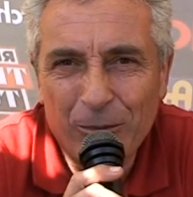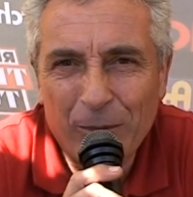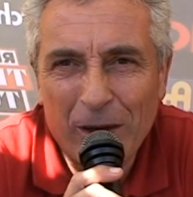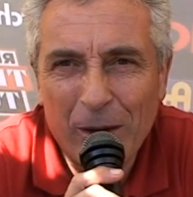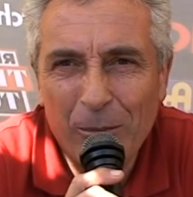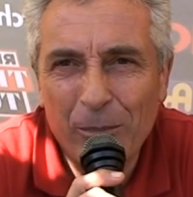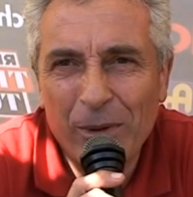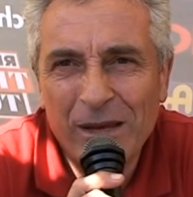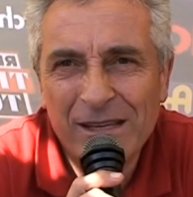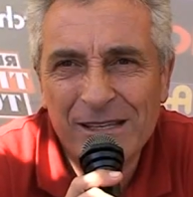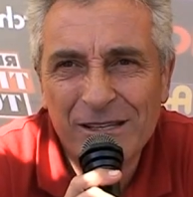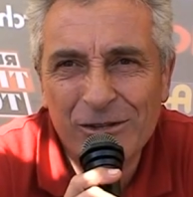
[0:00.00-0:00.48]

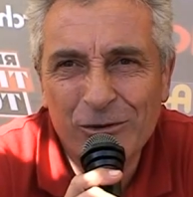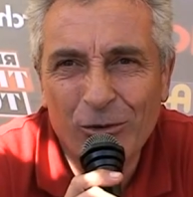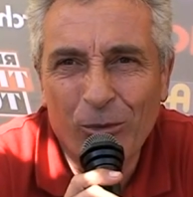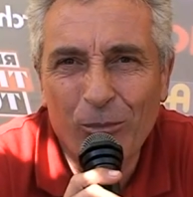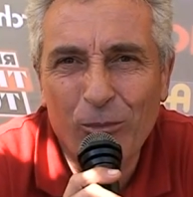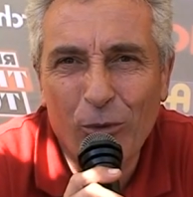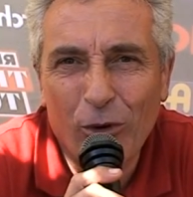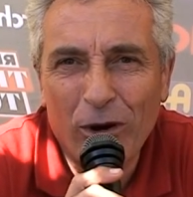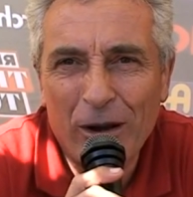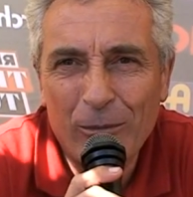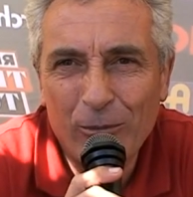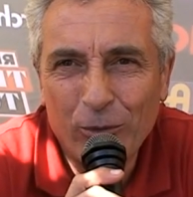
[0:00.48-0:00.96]
ma passion
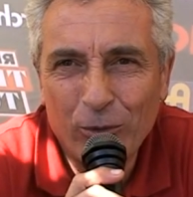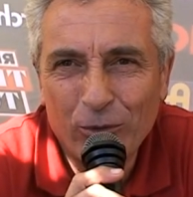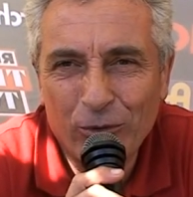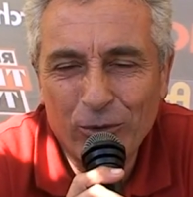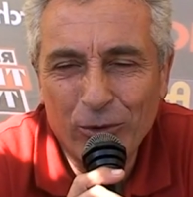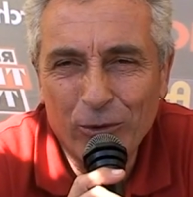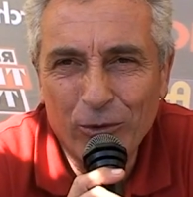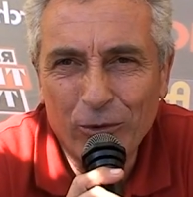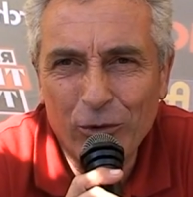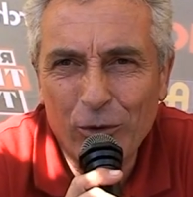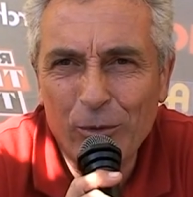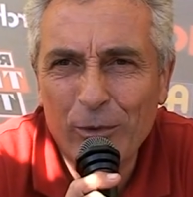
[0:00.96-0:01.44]
pour la
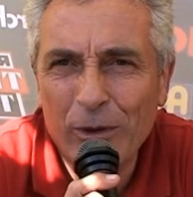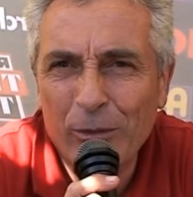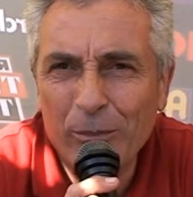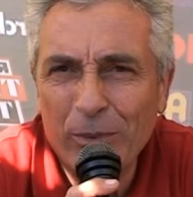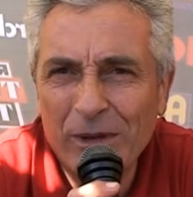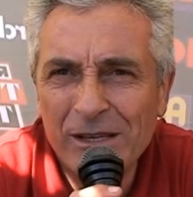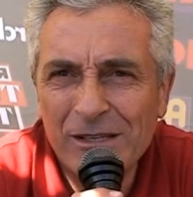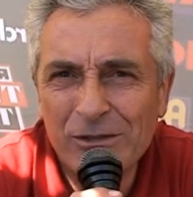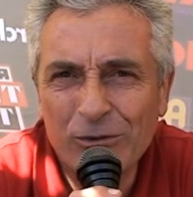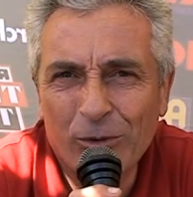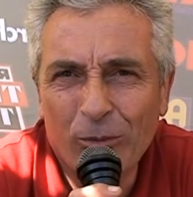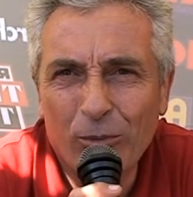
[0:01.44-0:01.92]
moto, de ma
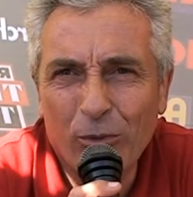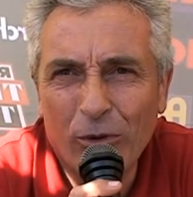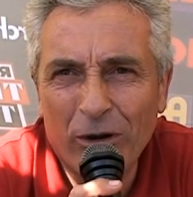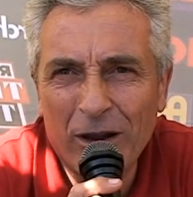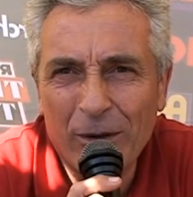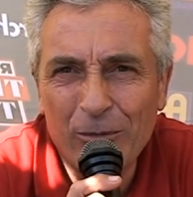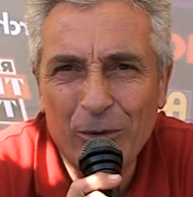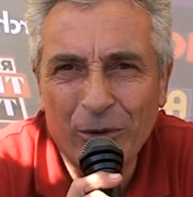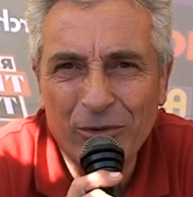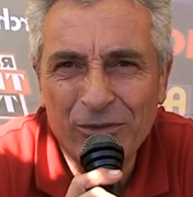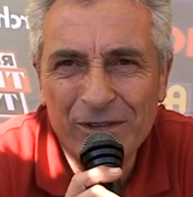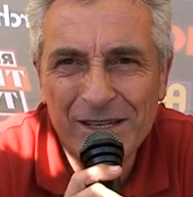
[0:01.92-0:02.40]
passion pour
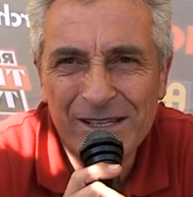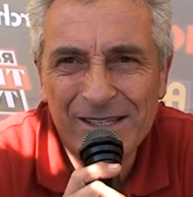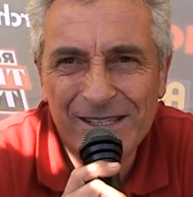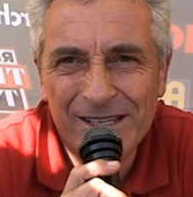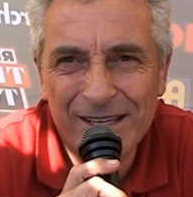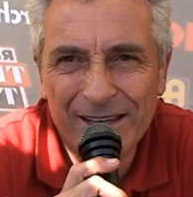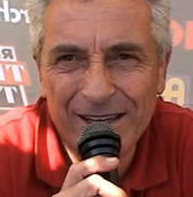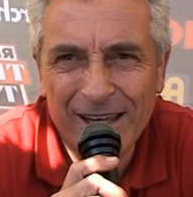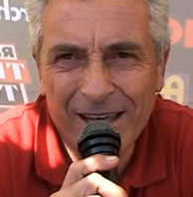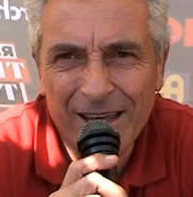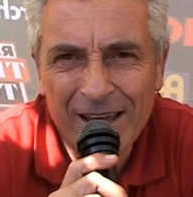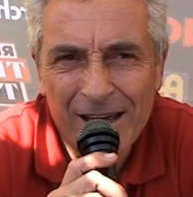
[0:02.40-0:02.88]
la bande
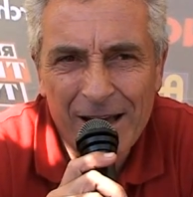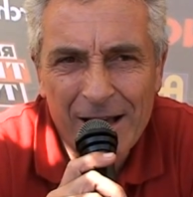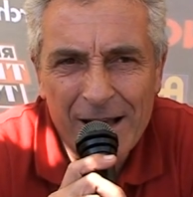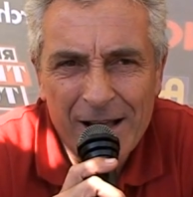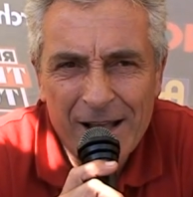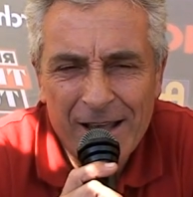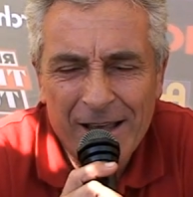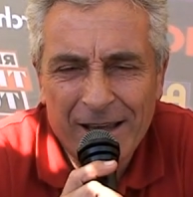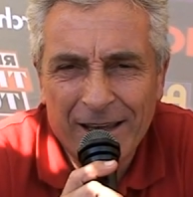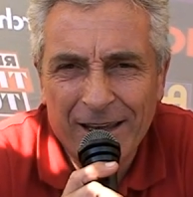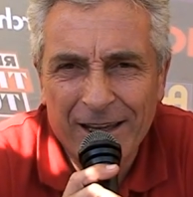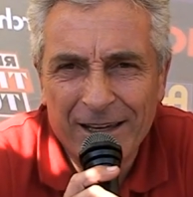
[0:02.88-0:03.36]
dessinée.
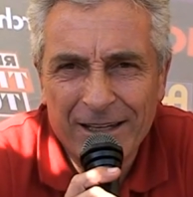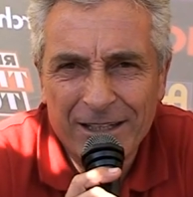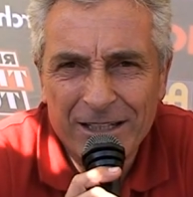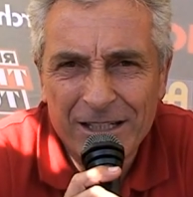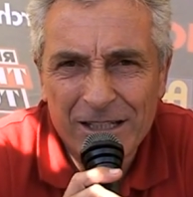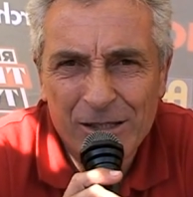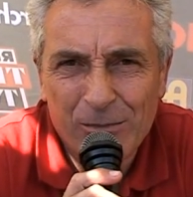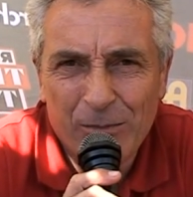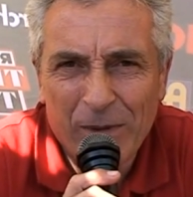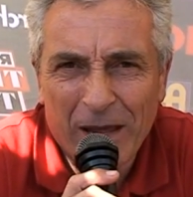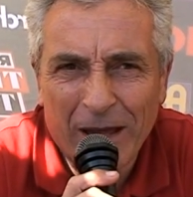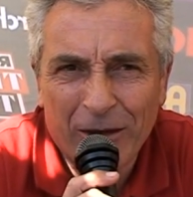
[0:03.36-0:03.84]
Et
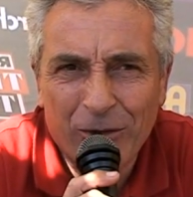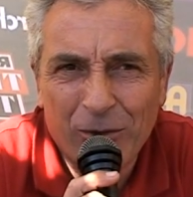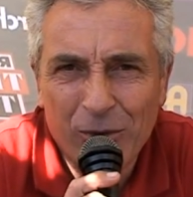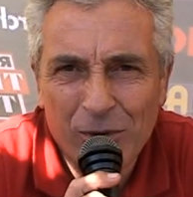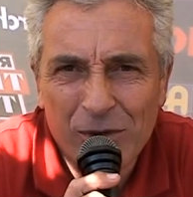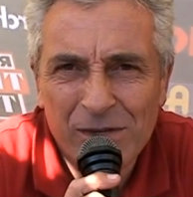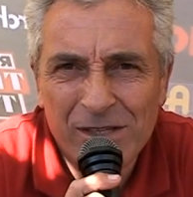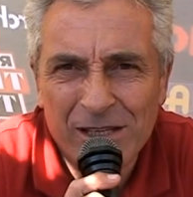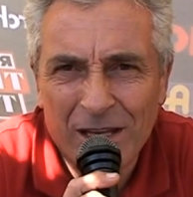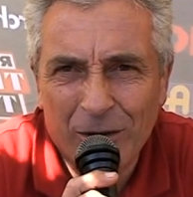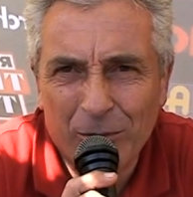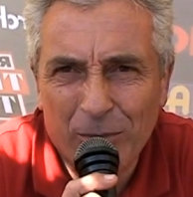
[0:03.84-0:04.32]
j'espère
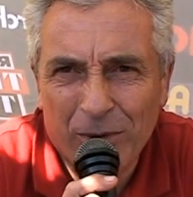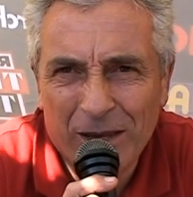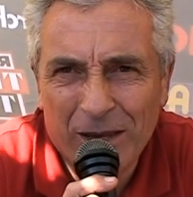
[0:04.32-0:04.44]
que cette